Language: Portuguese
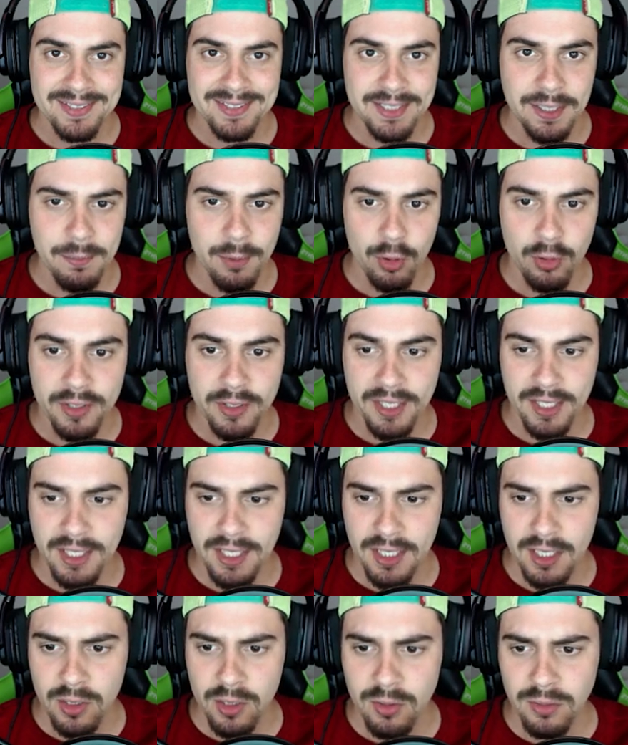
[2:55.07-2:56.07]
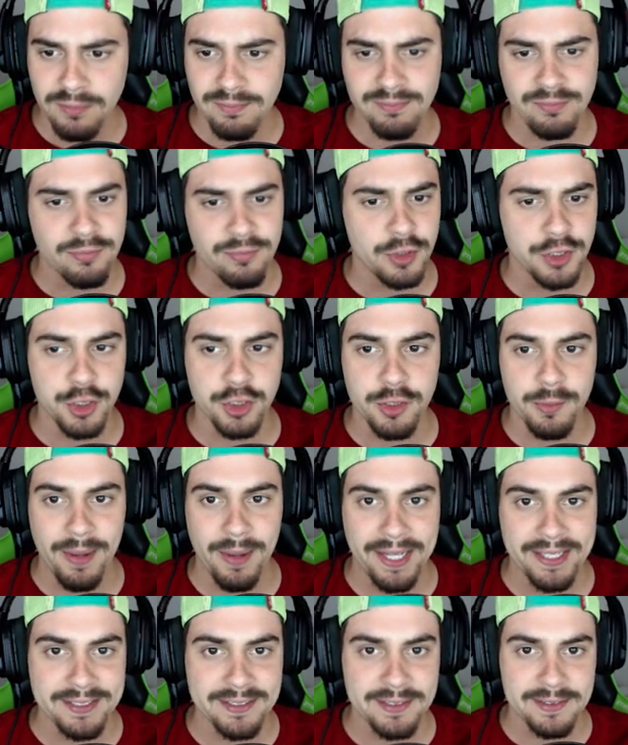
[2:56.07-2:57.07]
Double kill, fugiu
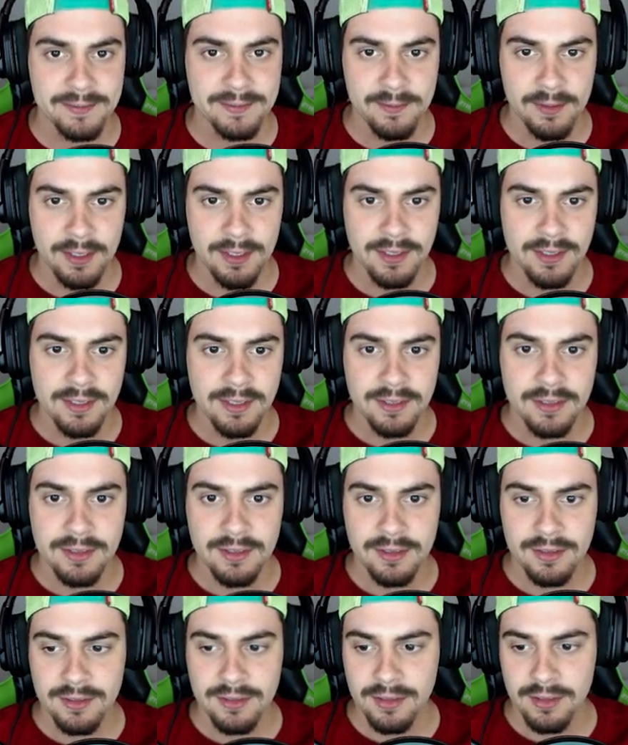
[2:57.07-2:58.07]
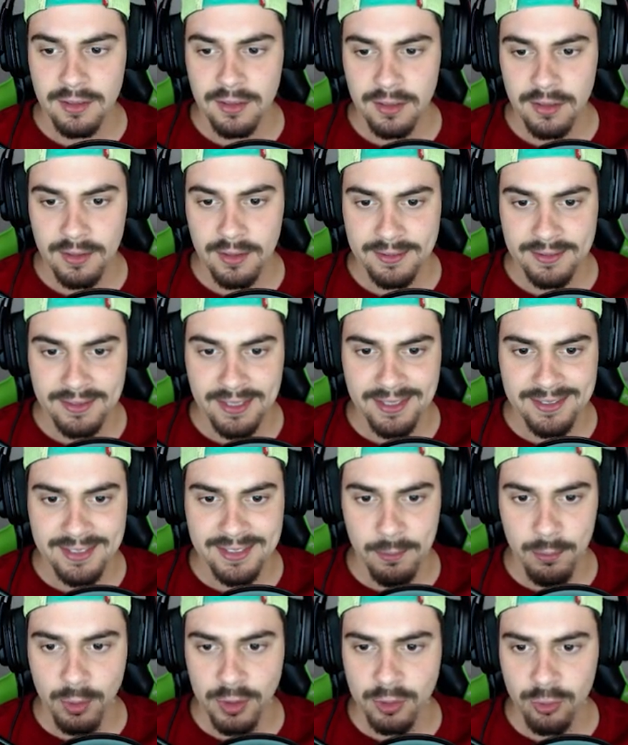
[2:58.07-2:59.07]
demais. Tem que
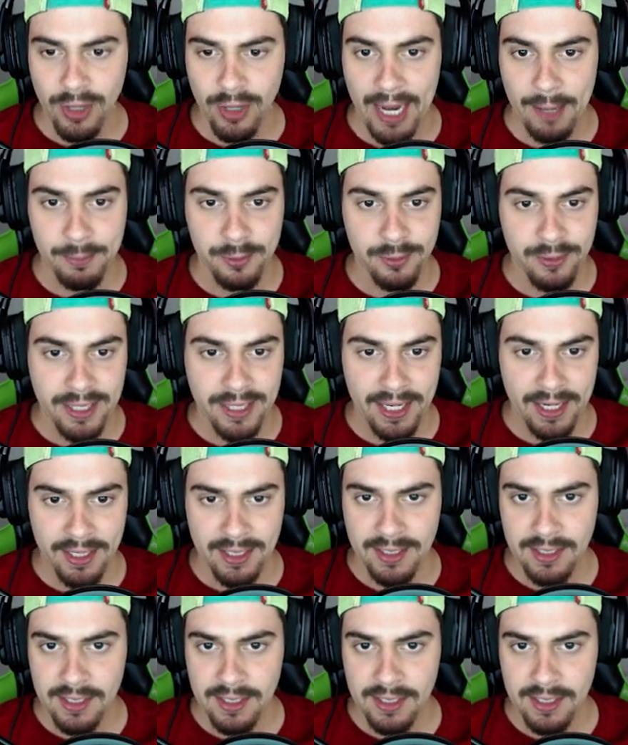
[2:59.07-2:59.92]
ser muito rápido, cara.